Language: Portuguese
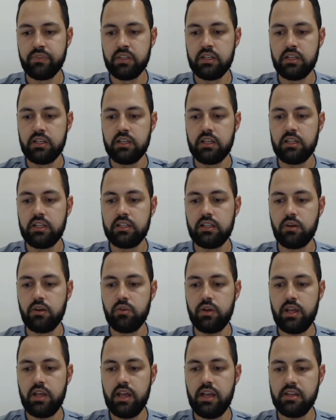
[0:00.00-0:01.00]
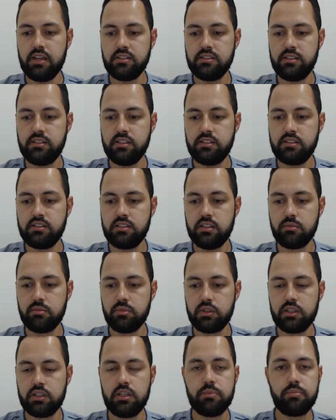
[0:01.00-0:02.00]
Então esse símbolo
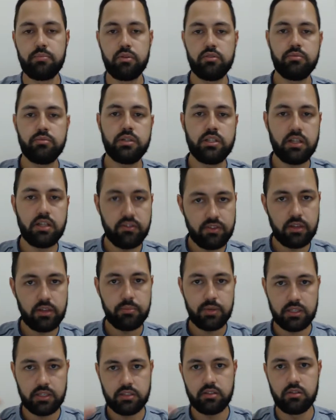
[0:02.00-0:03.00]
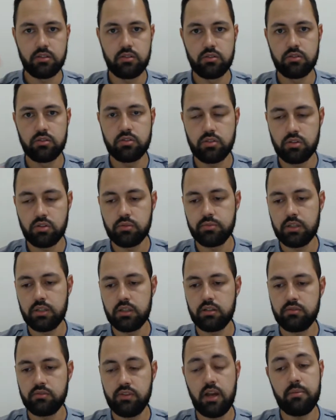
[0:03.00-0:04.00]
aqui provavelmente deve ter aparecido no seu computador,
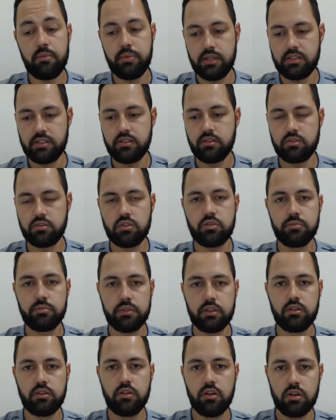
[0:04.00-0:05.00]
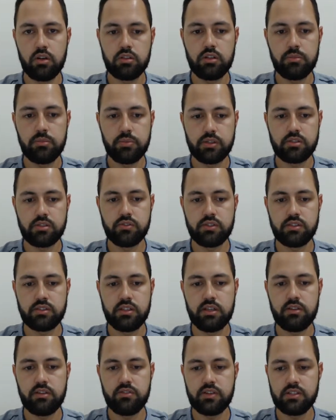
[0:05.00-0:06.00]
vai aparecer no seu computador logo depois que você
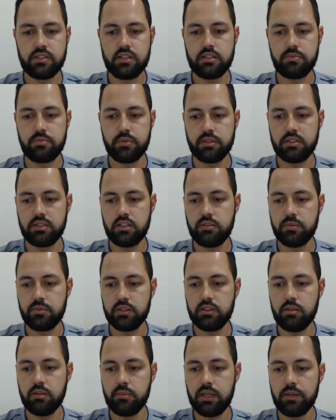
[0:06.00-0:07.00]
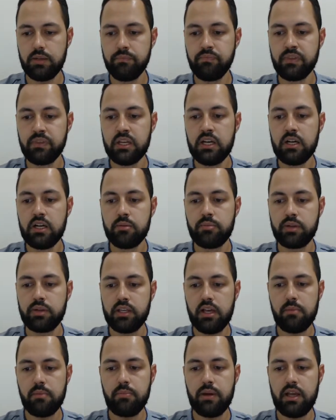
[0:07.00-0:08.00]
fazer esse procedimento também. Porque é,
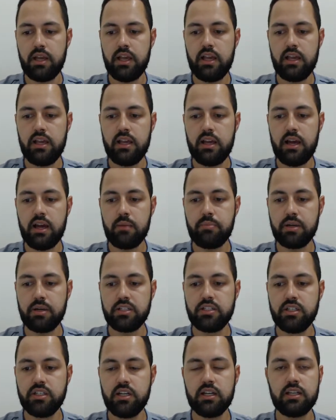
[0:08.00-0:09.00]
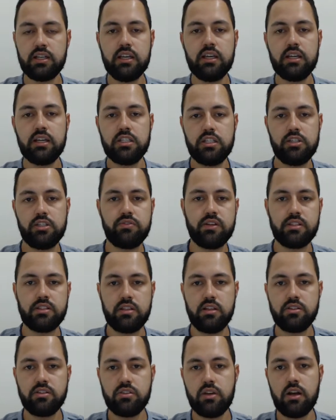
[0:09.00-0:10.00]
é a partir daqui que a gente vai
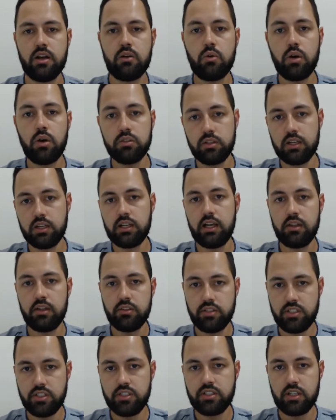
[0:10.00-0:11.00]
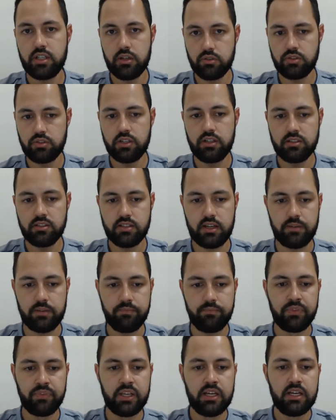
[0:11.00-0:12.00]
selecionar qual teclado a gente quer utilizar.
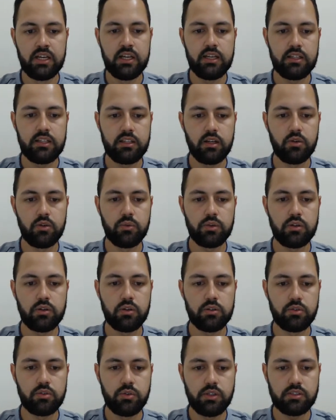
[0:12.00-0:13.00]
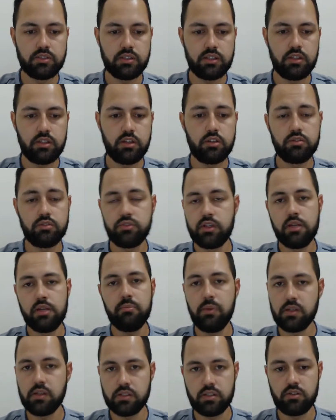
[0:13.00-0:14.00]
Então, enquanto isso aqui, eu não vou nem
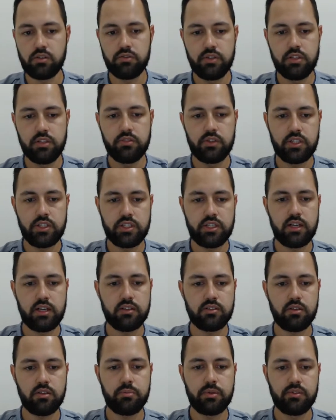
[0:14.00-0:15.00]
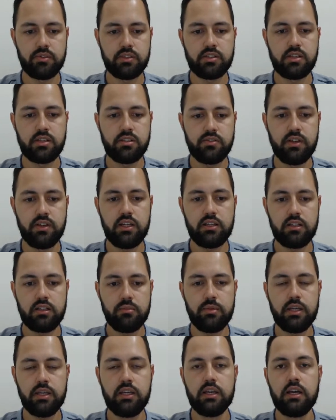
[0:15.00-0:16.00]
pausar o vídeo, vou deixar só para vocês verem
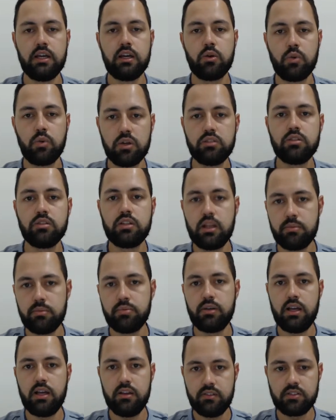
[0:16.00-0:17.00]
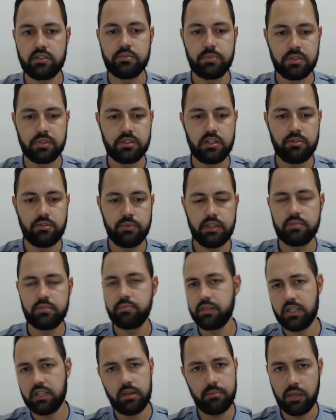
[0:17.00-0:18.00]
também quanto tempo leva esse procedimento, porque
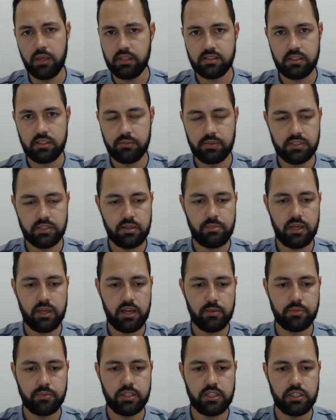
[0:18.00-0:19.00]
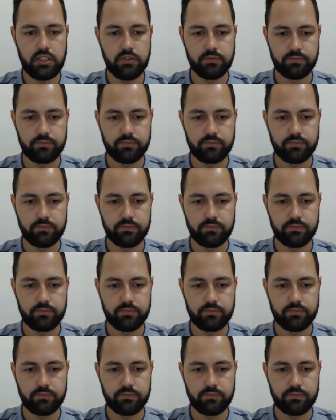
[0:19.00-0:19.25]
é bem simples e é bem rapidinho.